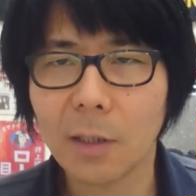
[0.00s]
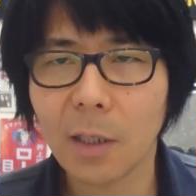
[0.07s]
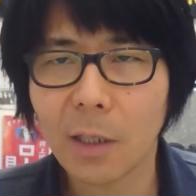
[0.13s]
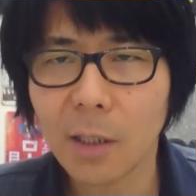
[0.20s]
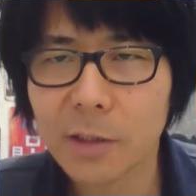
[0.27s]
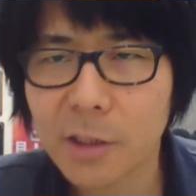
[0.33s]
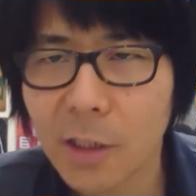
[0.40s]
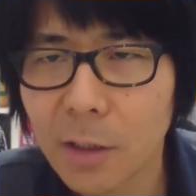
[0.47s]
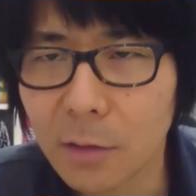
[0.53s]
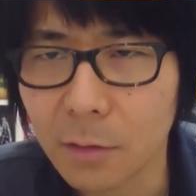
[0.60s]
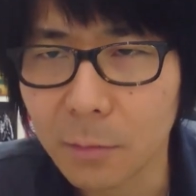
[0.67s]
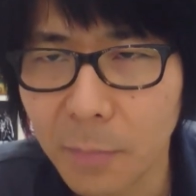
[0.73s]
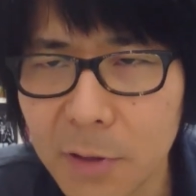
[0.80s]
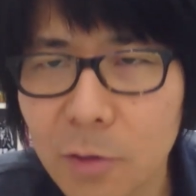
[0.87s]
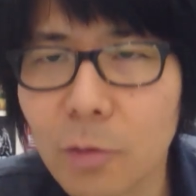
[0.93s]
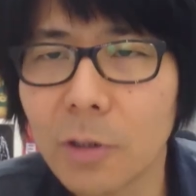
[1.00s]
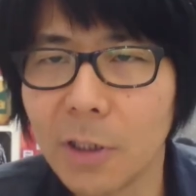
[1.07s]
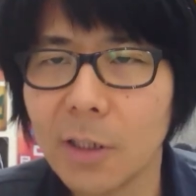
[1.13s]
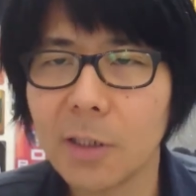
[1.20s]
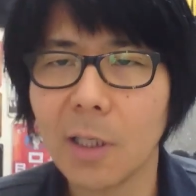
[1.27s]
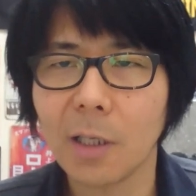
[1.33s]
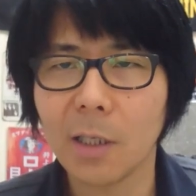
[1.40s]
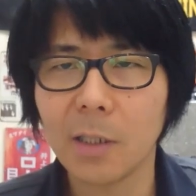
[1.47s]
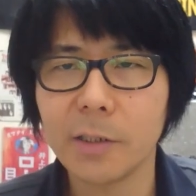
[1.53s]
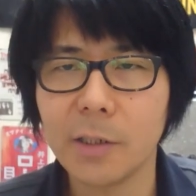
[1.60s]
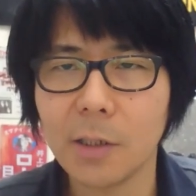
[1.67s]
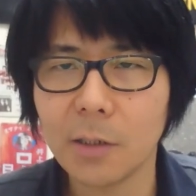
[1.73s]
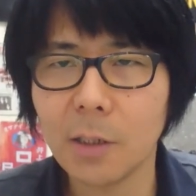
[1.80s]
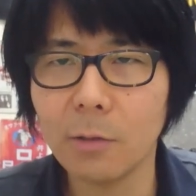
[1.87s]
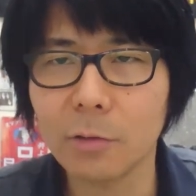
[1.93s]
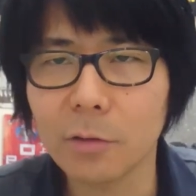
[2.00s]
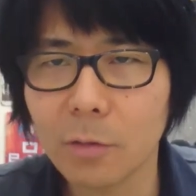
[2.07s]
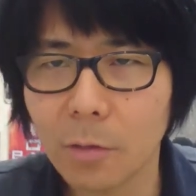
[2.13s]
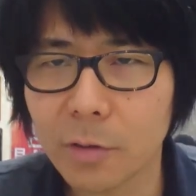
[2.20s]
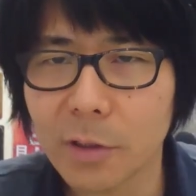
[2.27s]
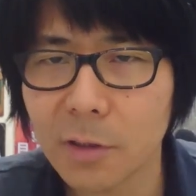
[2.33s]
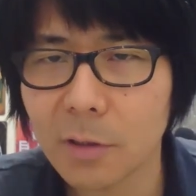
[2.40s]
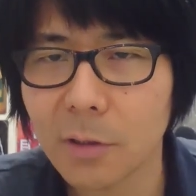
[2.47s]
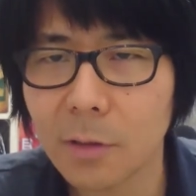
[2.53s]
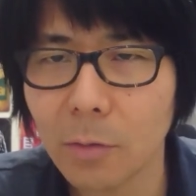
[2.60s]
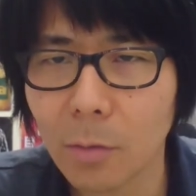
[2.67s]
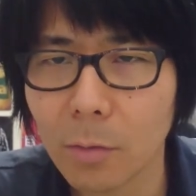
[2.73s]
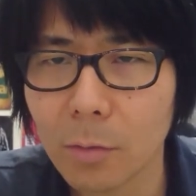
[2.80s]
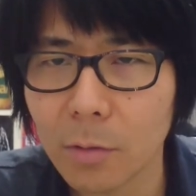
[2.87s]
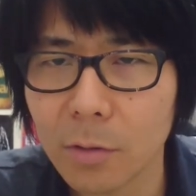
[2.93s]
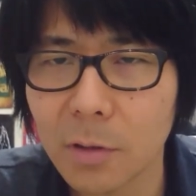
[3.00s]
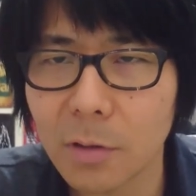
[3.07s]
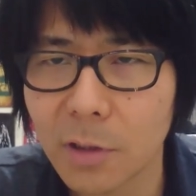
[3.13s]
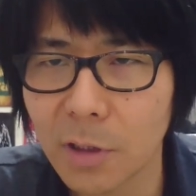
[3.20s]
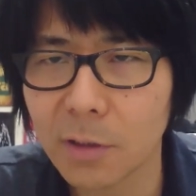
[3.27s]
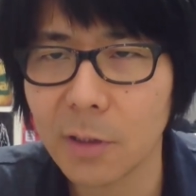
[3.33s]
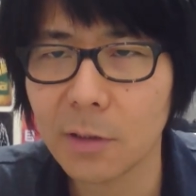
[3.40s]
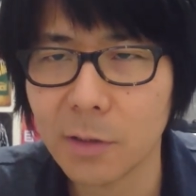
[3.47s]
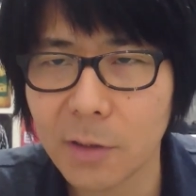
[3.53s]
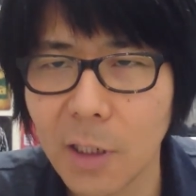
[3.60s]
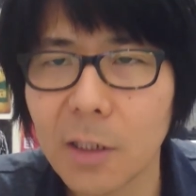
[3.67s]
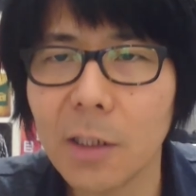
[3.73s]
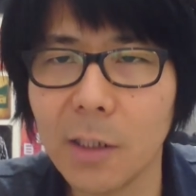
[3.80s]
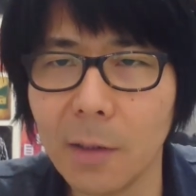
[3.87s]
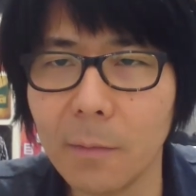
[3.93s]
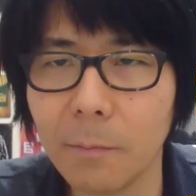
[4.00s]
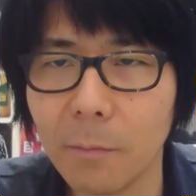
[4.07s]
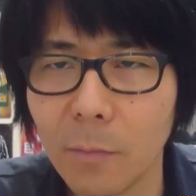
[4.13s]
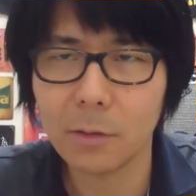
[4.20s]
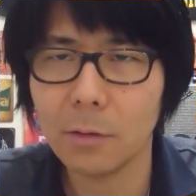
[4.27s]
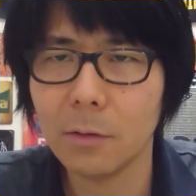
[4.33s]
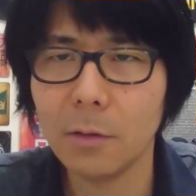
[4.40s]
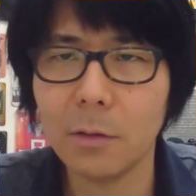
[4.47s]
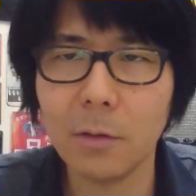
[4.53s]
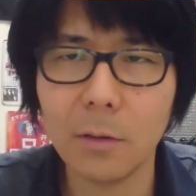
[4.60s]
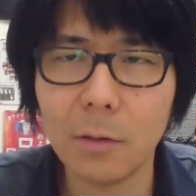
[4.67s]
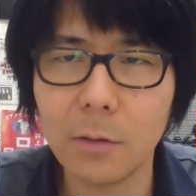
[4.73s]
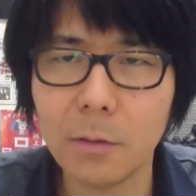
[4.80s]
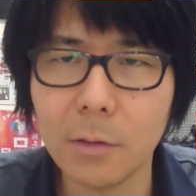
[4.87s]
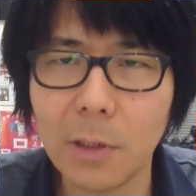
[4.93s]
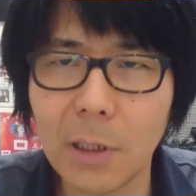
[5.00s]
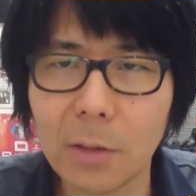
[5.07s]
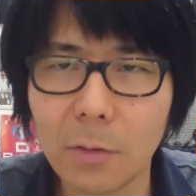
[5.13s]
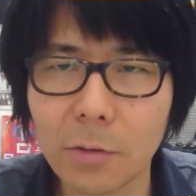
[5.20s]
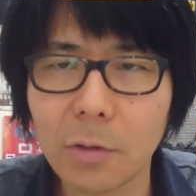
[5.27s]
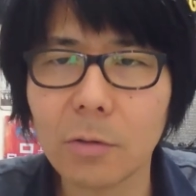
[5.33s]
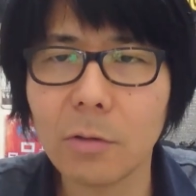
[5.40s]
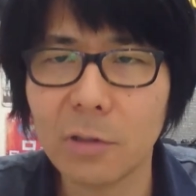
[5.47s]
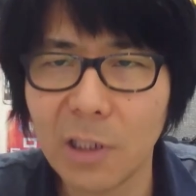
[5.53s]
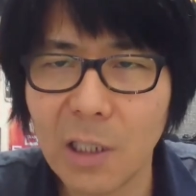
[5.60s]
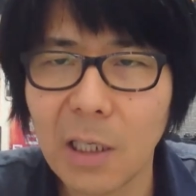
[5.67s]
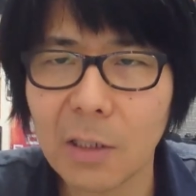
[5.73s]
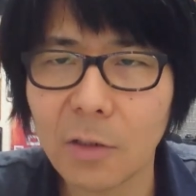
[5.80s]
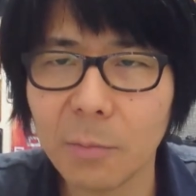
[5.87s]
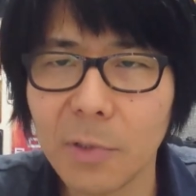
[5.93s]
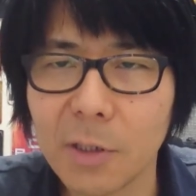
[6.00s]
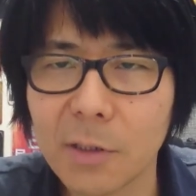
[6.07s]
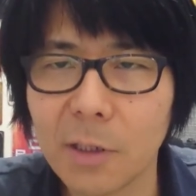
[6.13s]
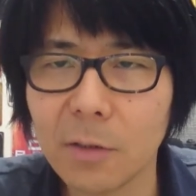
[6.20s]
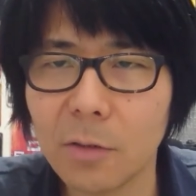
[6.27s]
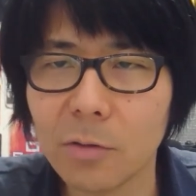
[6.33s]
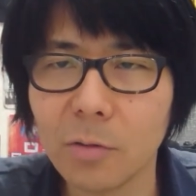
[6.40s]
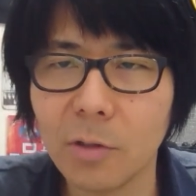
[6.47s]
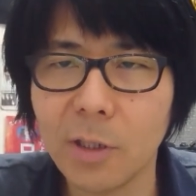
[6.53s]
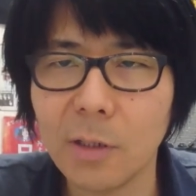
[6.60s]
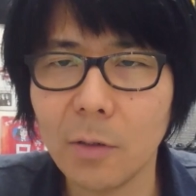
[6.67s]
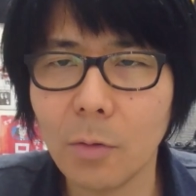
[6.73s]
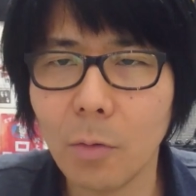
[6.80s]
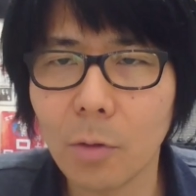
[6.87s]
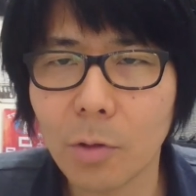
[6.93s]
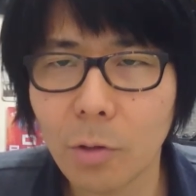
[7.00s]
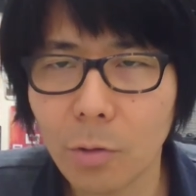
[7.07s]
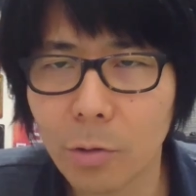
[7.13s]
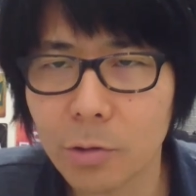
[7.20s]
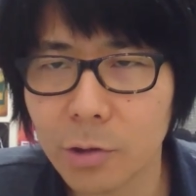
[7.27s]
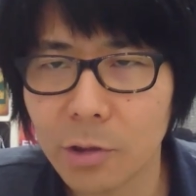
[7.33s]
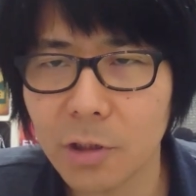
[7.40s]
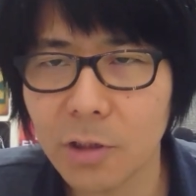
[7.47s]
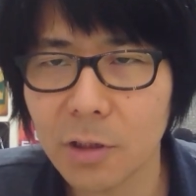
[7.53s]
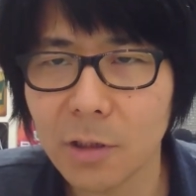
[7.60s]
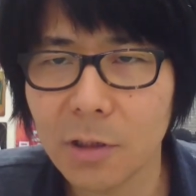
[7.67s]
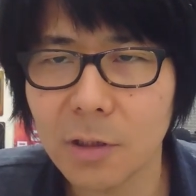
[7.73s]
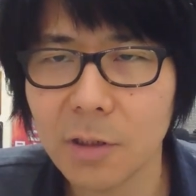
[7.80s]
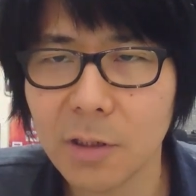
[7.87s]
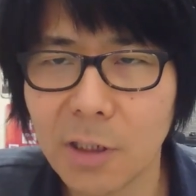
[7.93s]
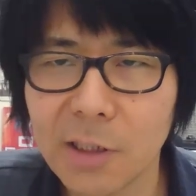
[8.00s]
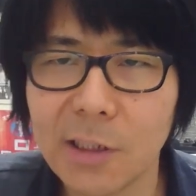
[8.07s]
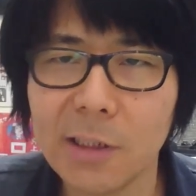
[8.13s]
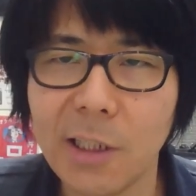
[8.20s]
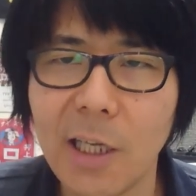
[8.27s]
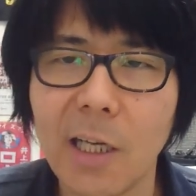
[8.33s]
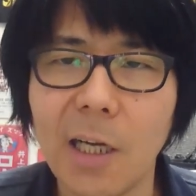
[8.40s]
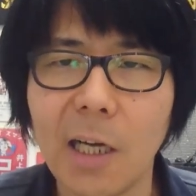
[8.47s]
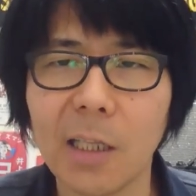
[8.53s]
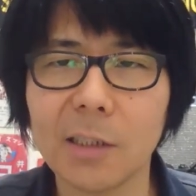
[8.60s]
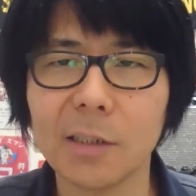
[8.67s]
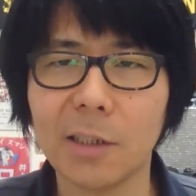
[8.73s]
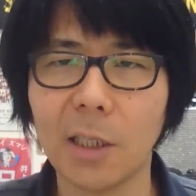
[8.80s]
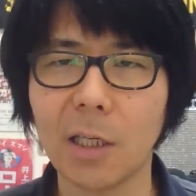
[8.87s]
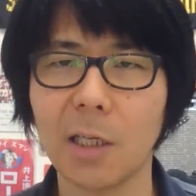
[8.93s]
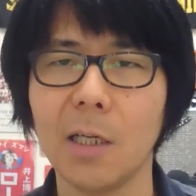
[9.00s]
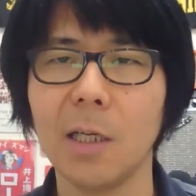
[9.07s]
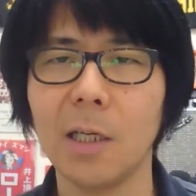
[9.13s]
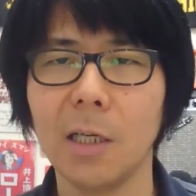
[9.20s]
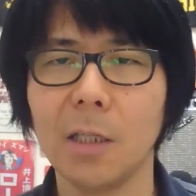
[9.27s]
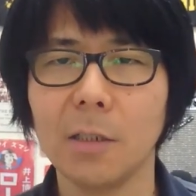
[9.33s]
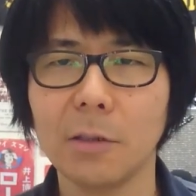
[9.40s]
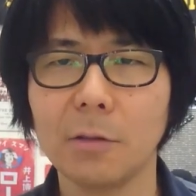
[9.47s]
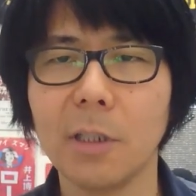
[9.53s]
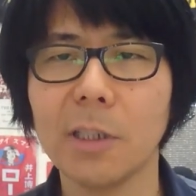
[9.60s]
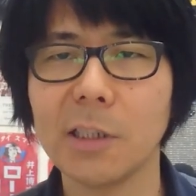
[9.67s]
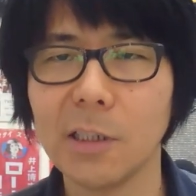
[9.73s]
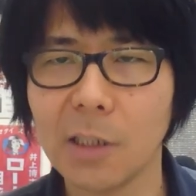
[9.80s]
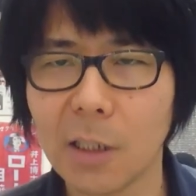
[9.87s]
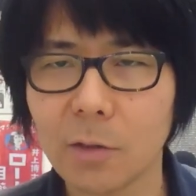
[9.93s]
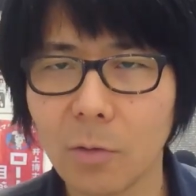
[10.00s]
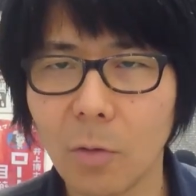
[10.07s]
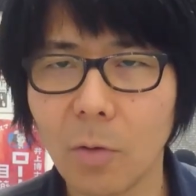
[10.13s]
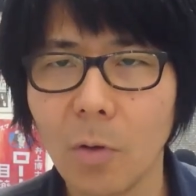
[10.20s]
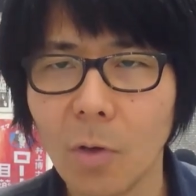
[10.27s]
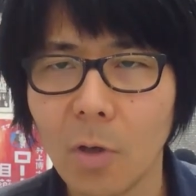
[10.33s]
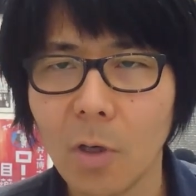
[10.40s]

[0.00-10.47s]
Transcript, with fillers: 団塊人が合う、まずそうだね、団塊人が合う登録者数1000人、ちょっとね皆さんのその辺のご協力なりねあったら嬉しいなと。